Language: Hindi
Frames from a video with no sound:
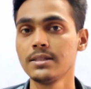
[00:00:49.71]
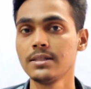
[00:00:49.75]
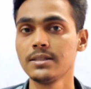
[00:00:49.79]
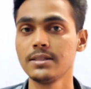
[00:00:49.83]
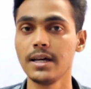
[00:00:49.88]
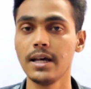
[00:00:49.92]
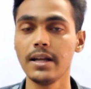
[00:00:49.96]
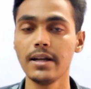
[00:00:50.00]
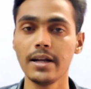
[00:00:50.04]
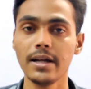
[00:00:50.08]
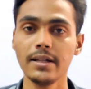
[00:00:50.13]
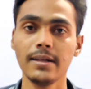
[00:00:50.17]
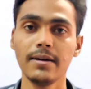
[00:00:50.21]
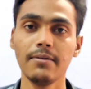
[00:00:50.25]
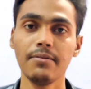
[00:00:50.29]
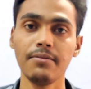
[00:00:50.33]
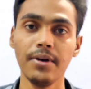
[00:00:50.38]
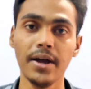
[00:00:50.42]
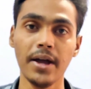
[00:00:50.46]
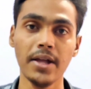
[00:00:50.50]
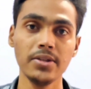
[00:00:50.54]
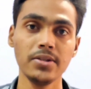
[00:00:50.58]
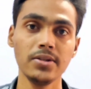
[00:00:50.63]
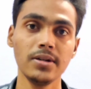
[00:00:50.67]
चल रहा
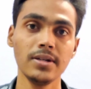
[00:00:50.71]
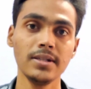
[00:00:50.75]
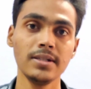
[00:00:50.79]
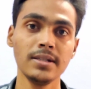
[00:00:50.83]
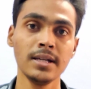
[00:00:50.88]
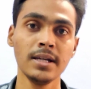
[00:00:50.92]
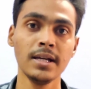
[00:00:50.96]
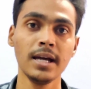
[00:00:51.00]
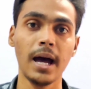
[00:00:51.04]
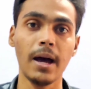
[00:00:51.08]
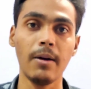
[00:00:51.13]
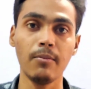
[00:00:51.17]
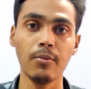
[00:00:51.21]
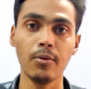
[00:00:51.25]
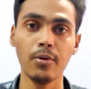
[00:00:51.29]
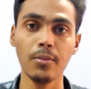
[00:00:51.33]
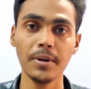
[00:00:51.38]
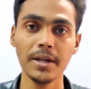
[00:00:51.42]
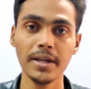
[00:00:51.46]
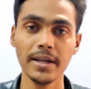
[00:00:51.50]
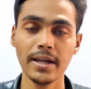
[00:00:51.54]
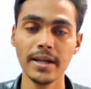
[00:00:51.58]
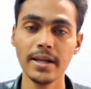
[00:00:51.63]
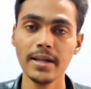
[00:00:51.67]
था चॉइस अब वो
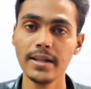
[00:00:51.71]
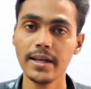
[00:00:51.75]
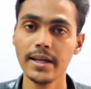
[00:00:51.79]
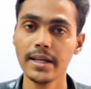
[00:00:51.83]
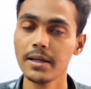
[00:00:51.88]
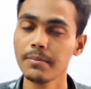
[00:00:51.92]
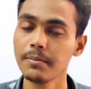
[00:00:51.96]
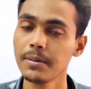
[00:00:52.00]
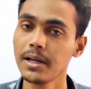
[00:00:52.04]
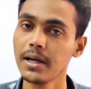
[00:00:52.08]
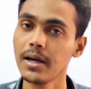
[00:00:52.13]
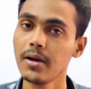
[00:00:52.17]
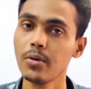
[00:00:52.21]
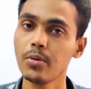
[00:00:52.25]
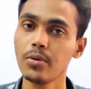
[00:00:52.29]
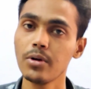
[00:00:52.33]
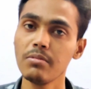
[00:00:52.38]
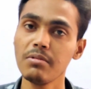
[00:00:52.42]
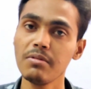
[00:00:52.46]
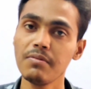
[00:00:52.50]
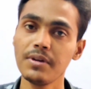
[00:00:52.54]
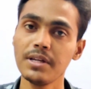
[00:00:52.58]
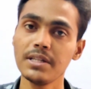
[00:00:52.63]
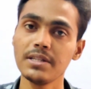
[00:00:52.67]
भी नहीं देखने मिलेगा कोई
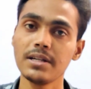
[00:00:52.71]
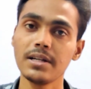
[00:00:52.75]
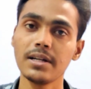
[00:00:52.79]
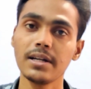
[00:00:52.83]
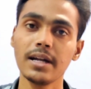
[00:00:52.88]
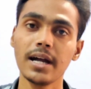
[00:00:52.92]
भी फीचर